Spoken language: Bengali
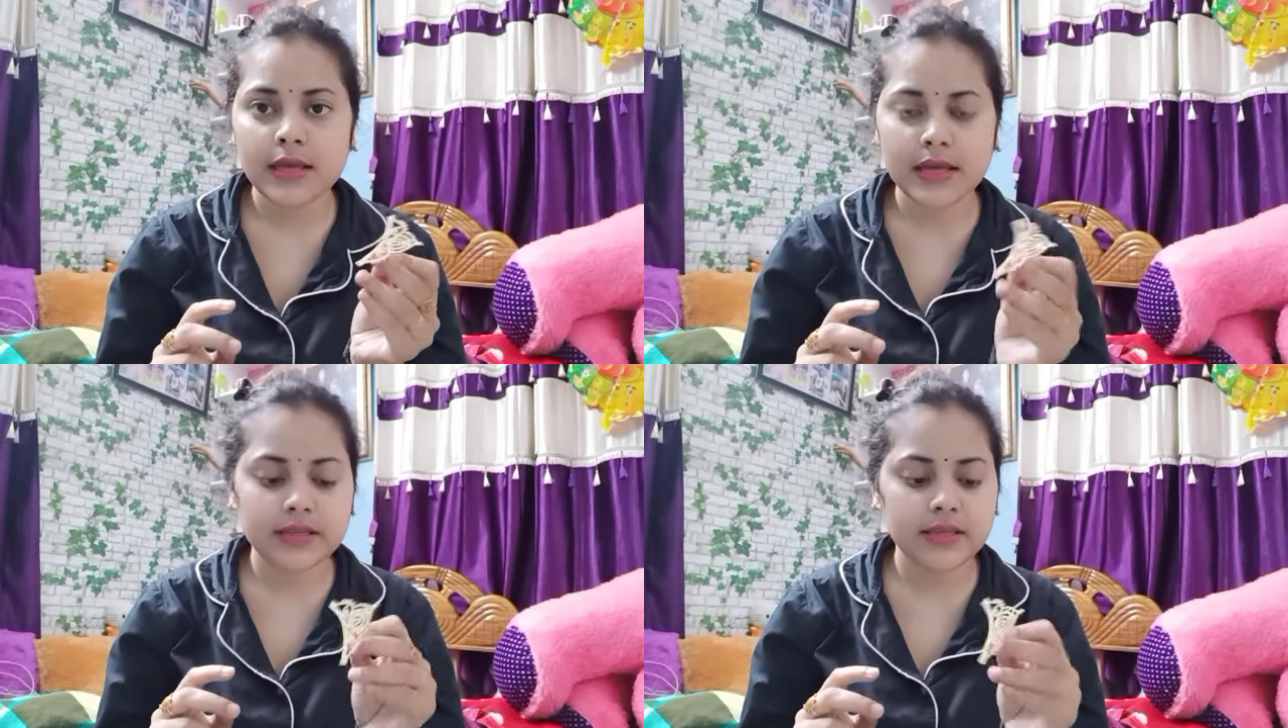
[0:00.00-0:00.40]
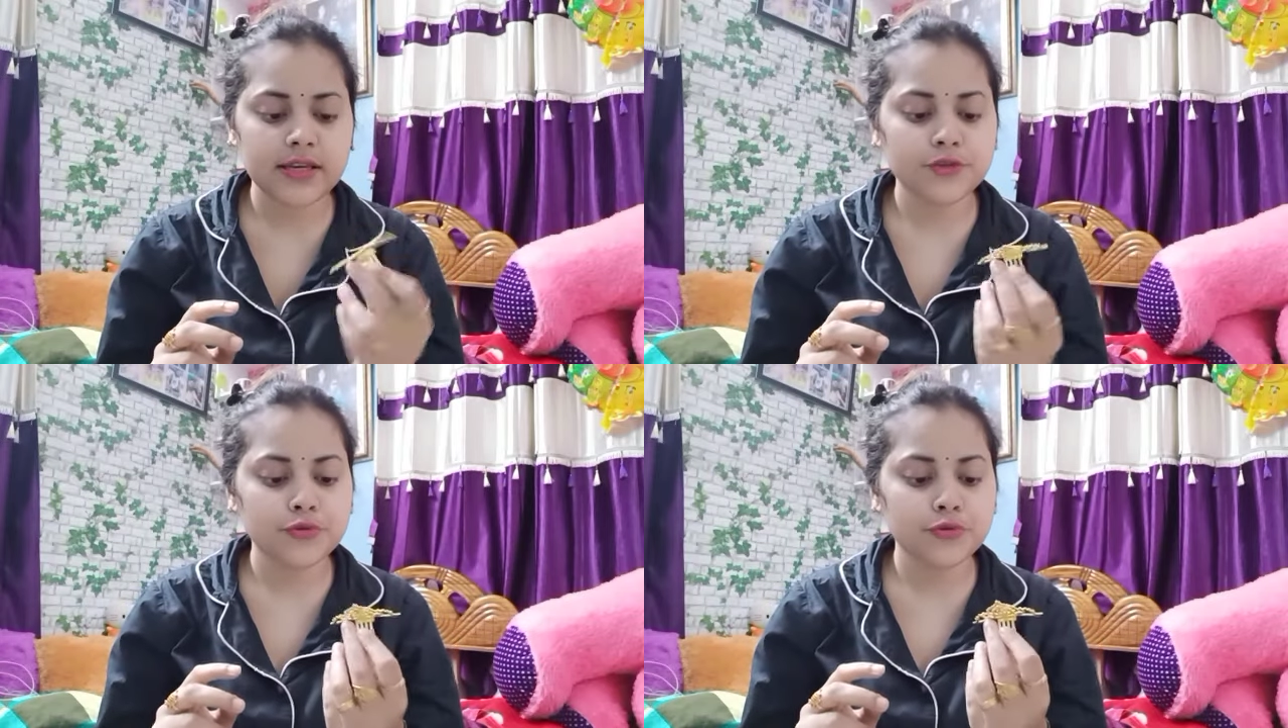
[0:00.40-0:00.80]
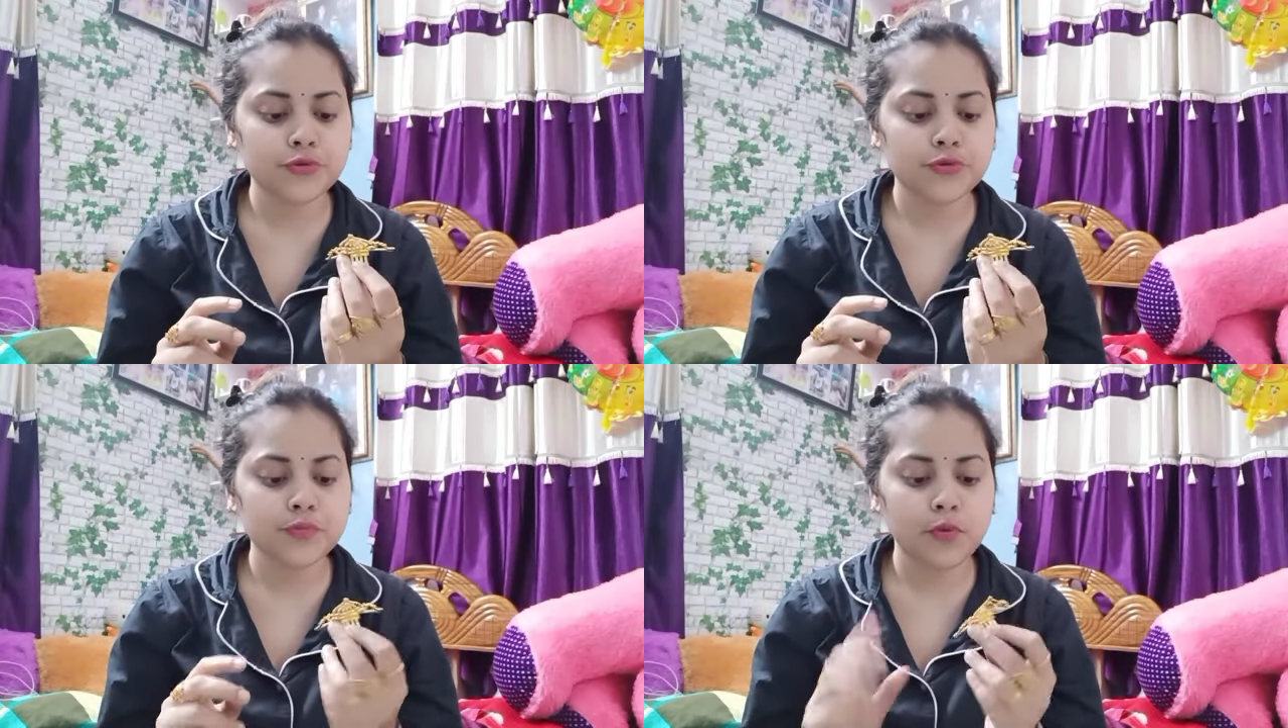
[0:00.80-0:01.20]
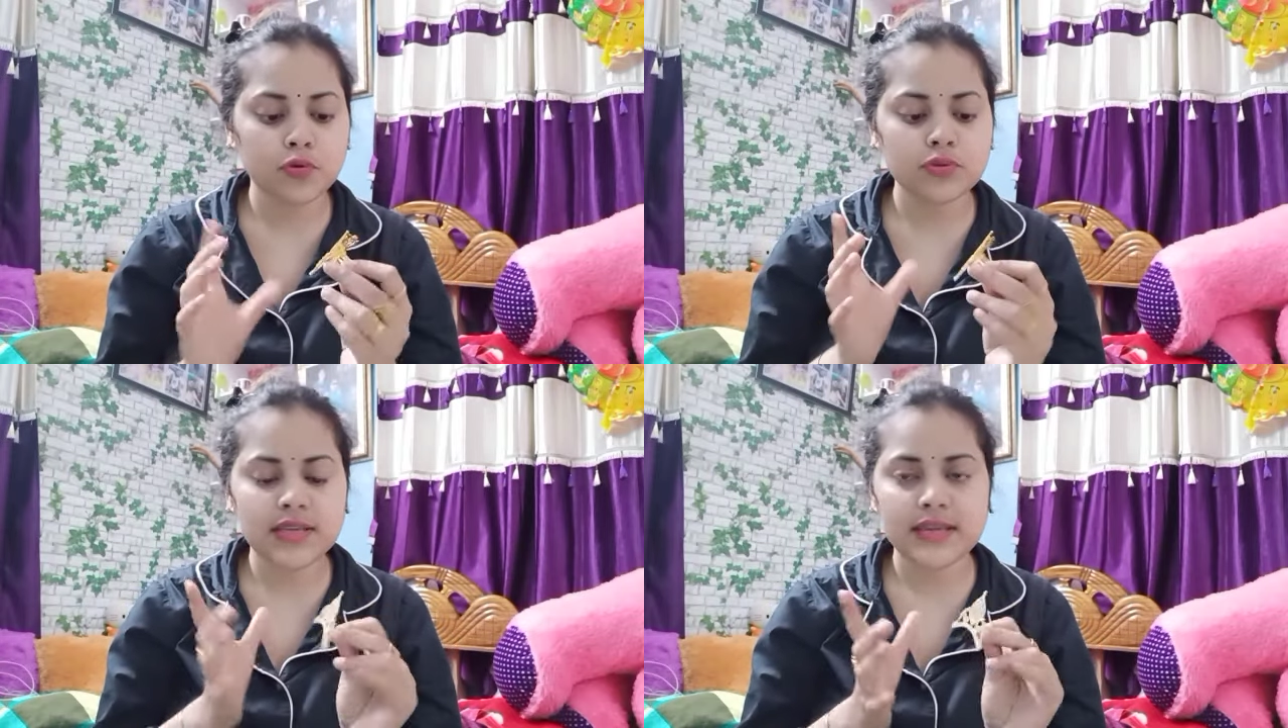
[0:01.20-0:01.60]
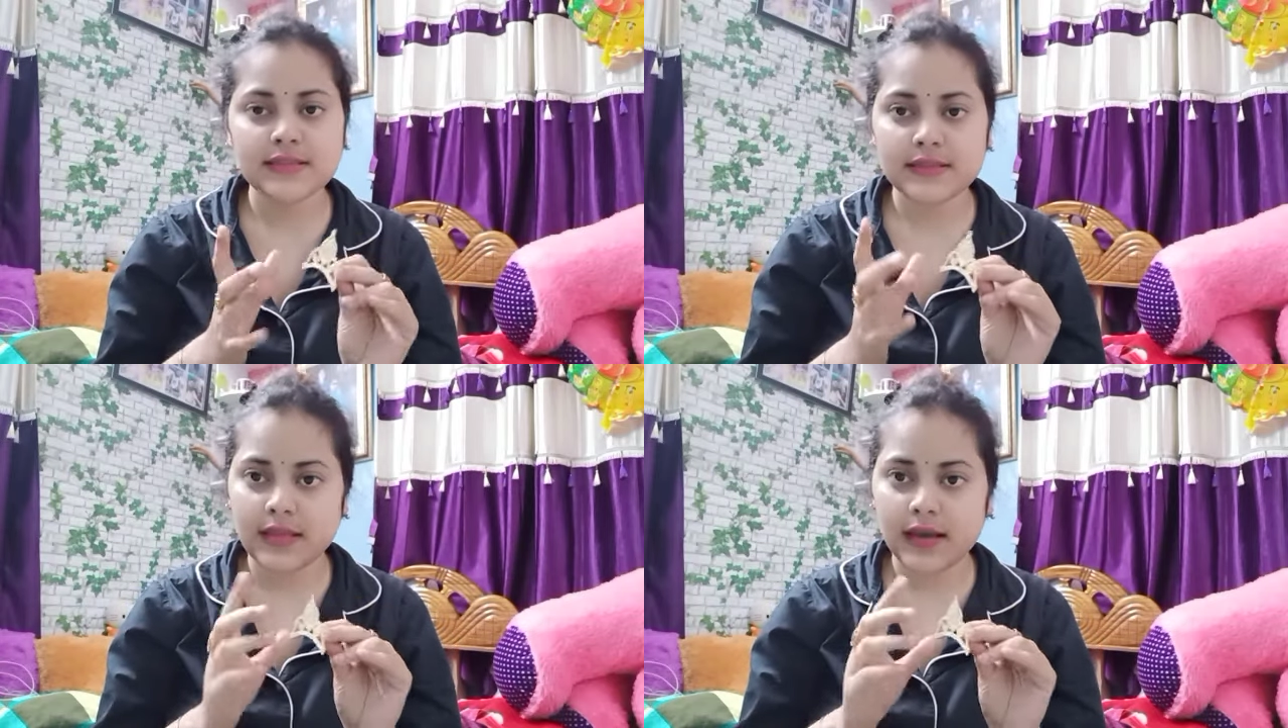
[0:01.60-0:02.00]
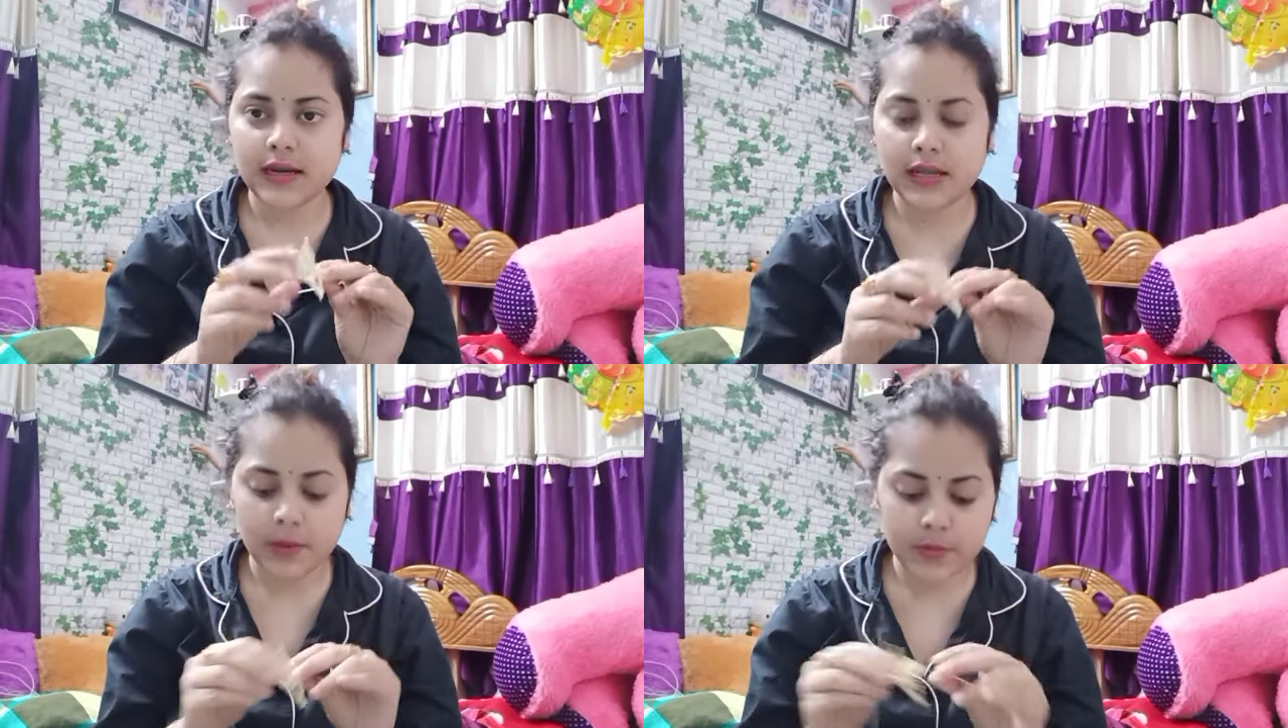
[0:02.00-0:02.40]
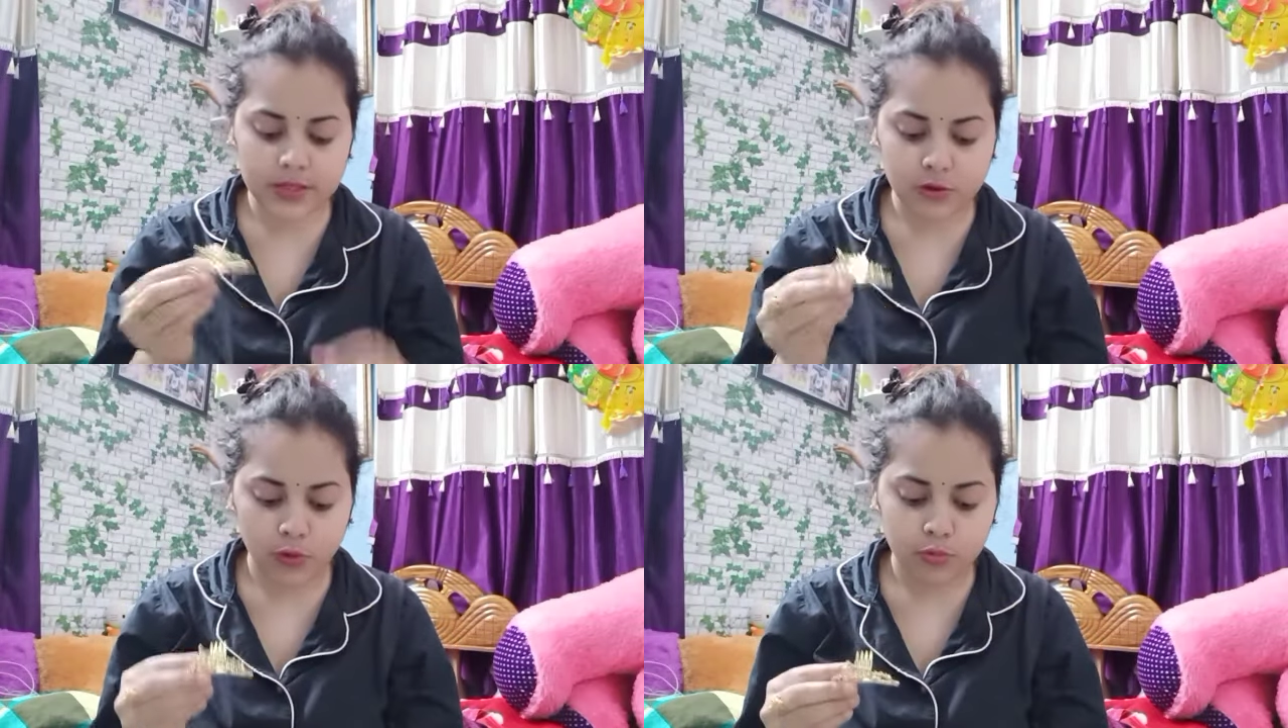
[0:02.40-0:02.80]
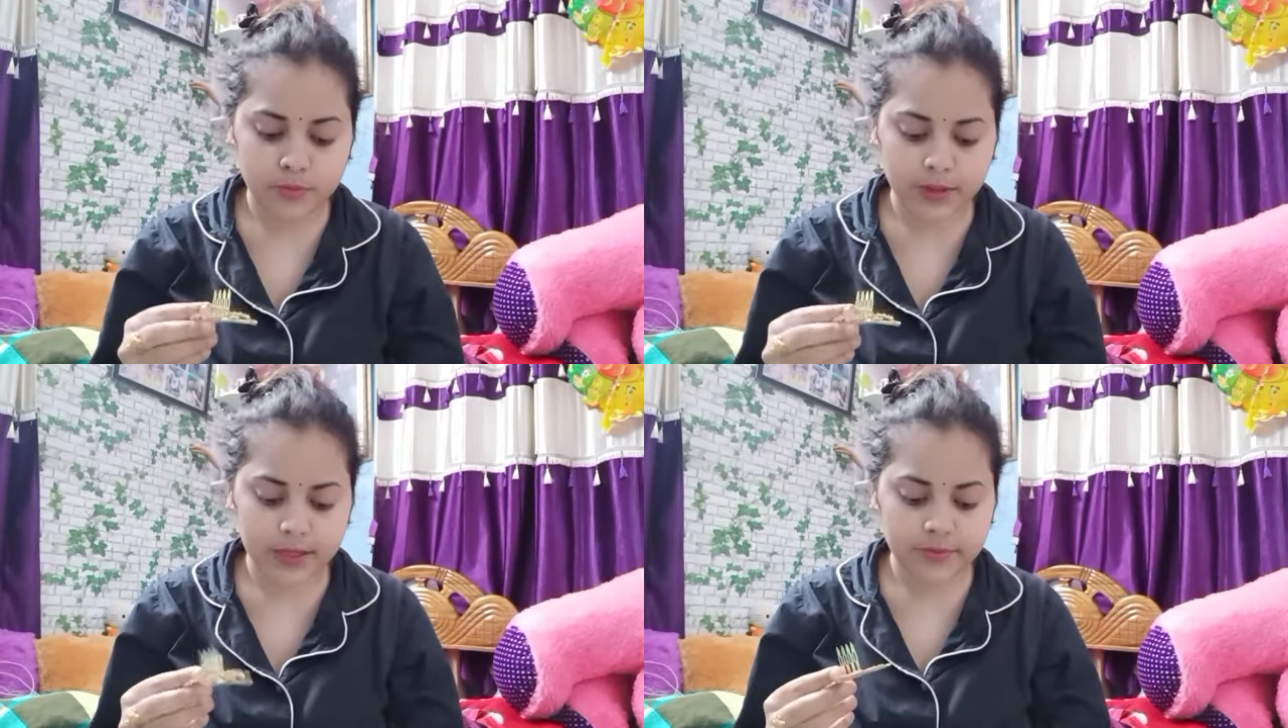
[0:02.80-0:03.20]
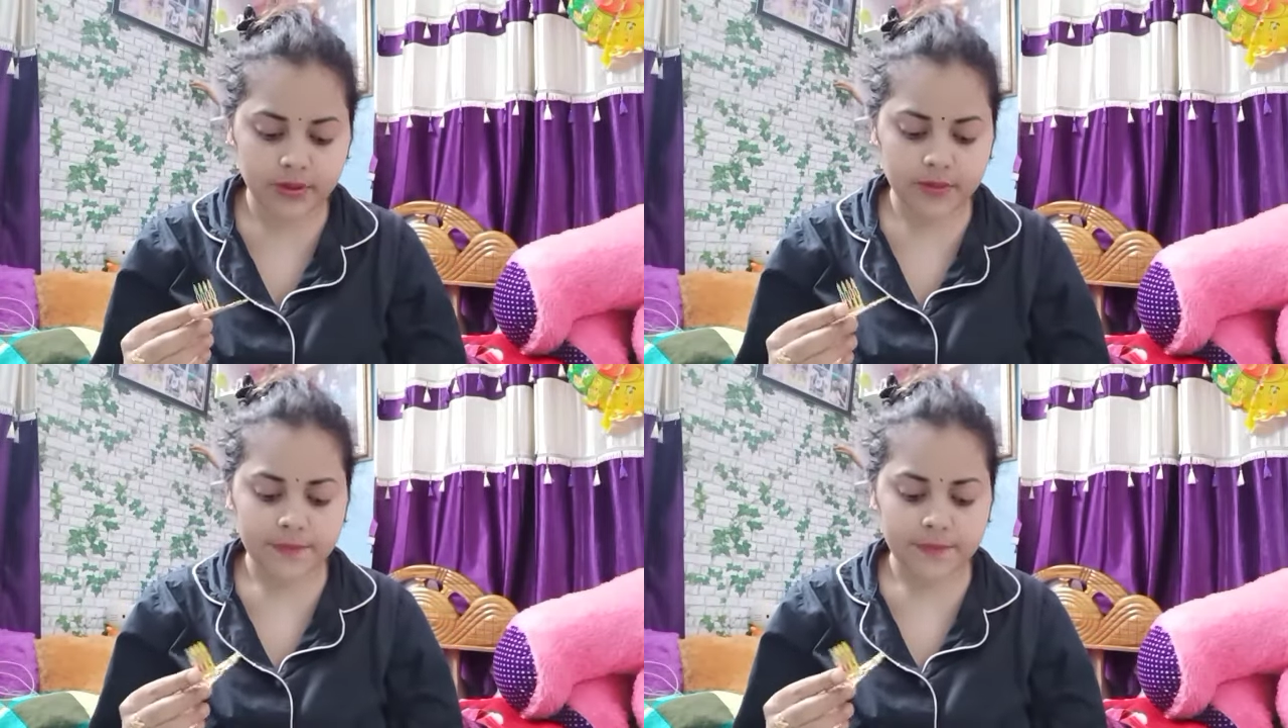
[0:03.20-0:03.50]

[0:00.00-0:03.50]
এর থেকে ছোট বড় সাইজের থাকলে আমাকে খবর পাঠাবে